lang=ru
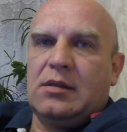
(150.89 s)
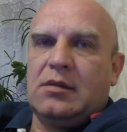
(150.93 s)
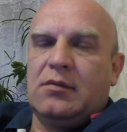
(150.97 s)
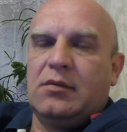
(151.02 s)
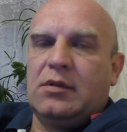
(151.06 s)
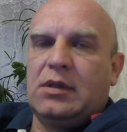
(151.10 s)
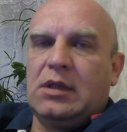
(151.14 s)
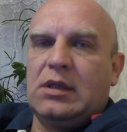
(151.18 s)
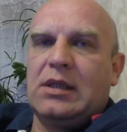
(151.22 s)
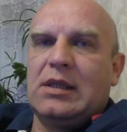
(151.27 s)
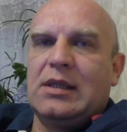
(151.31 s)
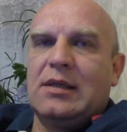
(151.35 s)
И
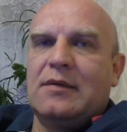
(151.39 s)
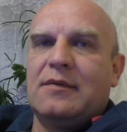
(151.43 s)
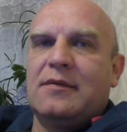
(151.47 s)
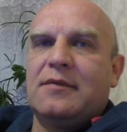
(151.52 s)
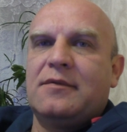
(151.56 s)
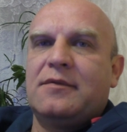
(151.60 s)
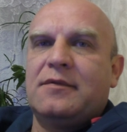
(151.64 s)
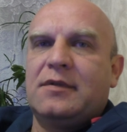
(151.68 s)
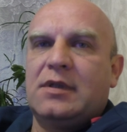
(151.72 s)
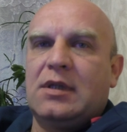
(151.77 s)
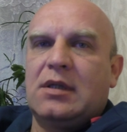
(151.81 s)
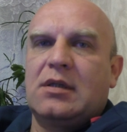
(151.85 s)
вот это
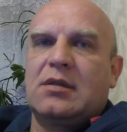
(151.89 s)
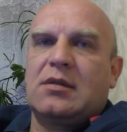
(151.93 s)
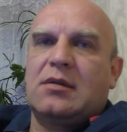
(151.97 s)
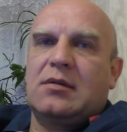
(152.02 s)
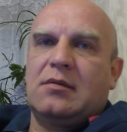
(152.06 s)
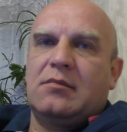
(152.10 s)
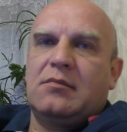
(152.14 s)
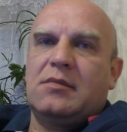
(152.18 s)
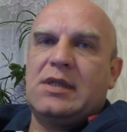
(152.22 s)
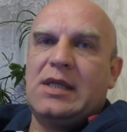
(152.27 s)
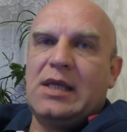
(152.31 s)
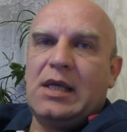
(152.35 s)
в
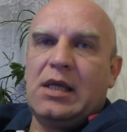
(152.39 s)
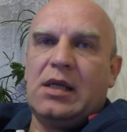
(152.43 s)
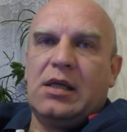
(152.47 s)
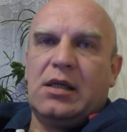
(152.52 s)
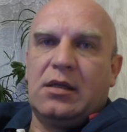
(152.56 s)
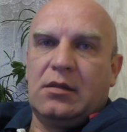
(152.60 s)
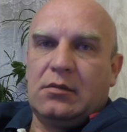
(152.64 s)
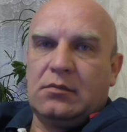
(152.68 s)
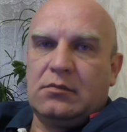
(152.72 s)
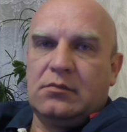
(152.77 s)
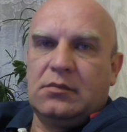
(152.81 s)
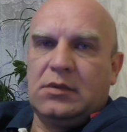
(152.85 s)
нашем
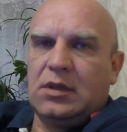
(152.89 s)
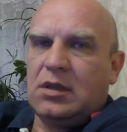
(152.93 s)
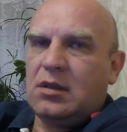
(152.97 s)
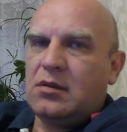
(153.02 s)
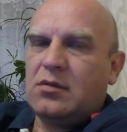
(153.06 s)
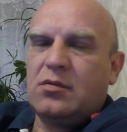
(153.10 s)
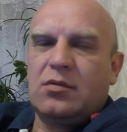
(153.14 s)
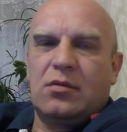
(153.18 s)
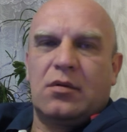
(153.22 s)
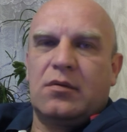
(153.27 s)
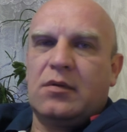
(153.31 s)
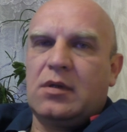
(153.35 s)
деле, не
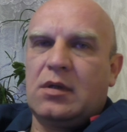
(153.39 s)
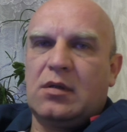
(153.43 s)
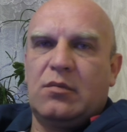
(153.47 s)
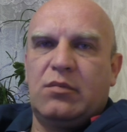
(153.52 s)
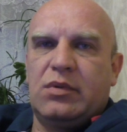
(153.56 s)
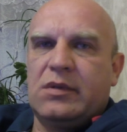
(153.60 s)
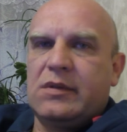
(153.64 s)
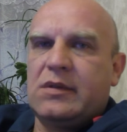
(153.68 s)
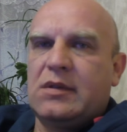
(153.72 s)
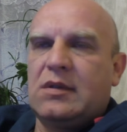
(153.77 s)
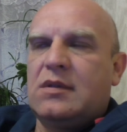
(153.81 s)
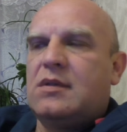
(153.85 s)
хочу говорить
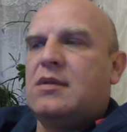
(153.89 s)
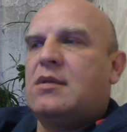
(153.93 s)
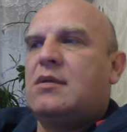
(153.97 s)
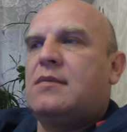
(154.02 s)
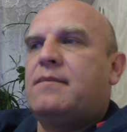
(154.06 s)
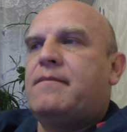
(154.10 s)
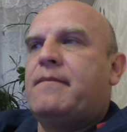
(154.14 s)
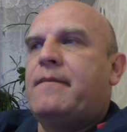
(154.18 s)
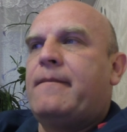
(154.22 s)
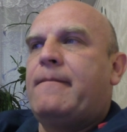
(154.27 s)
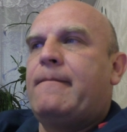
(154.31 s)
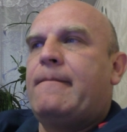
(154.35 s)
бизнесе,
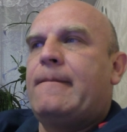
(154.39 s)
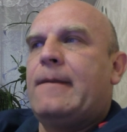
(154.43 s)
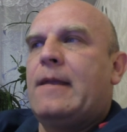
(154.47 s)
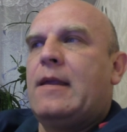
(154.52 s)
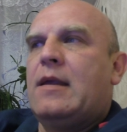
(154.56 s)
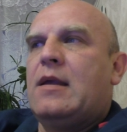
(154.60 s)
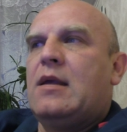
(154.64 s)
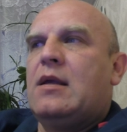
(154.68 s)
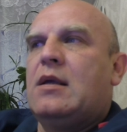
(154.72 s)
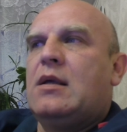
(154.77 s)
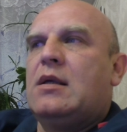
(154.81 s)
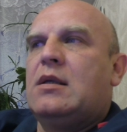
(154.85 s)

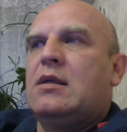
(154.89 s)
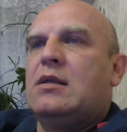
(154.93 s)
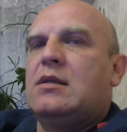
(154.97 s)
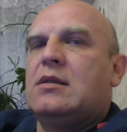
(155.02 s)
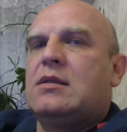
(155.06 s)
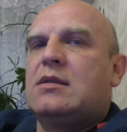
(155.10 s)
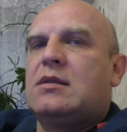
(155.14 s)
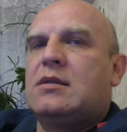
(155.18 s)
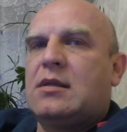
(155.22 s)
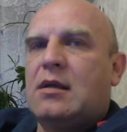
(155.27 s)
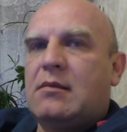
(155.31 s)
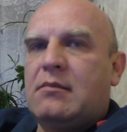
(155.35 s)

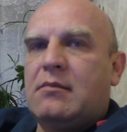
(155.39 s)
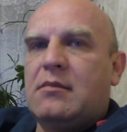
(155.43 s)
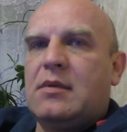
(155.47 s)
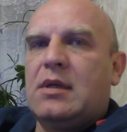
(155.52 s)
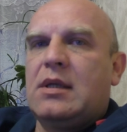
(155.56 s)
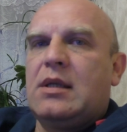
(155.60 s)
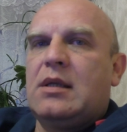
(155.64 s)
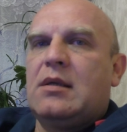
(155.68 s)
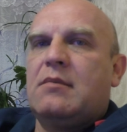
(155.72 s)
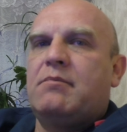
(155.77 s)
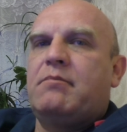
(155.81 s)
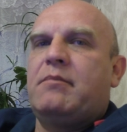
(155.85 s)

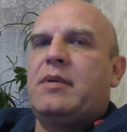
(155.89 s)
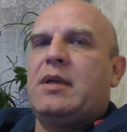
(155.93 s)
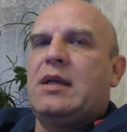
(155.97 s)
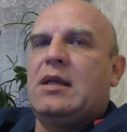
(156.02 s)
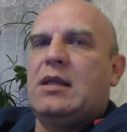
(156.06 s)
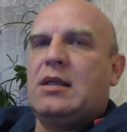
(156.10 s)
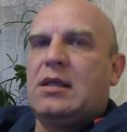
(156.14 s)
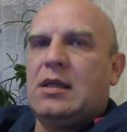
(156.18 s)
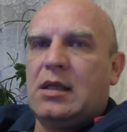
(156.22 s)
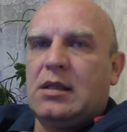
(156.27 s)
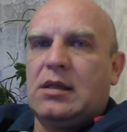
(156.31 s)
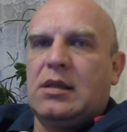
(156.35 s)
самое
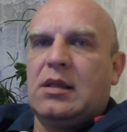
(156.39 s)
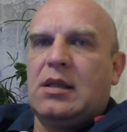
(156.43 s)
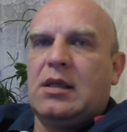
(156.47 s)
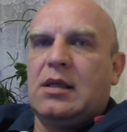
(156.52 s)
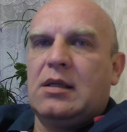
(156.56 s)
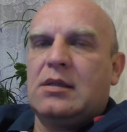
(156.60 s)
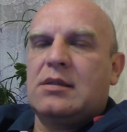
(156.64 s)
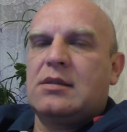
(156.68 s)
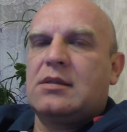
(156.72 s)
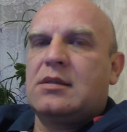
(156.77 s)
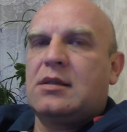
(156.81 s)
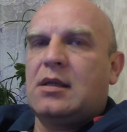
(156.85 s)
приятное,
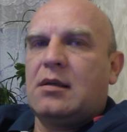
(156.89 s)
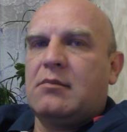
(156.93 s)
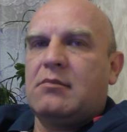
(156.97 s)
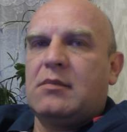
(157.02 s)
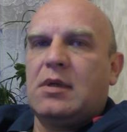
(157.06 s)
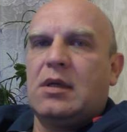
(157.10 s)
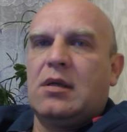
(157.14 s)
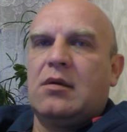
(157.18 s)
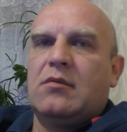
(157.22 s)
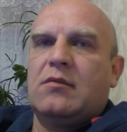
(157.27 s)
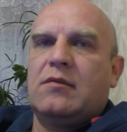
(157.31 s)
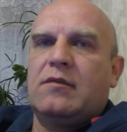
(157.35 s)

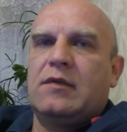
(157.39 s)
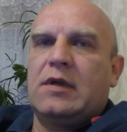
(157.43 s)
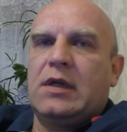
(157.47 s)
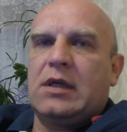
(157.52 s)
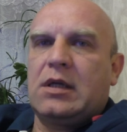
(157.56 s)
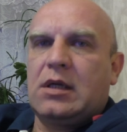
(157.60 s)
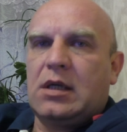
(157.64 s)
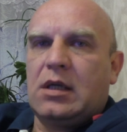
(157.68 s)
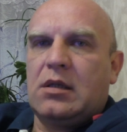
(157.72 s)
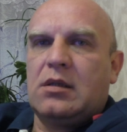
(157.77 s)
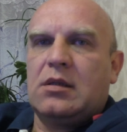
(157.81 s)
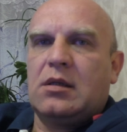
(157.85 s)
самое
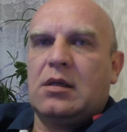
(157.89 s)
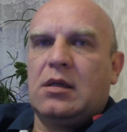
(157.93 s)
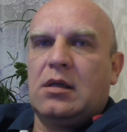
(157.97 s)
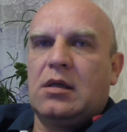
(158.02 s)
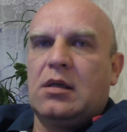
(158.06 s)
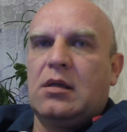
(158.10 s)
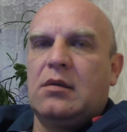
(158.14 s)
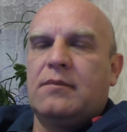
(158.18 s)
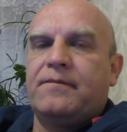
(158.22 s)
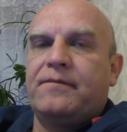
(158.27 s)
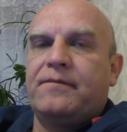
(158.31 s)
увлекательное.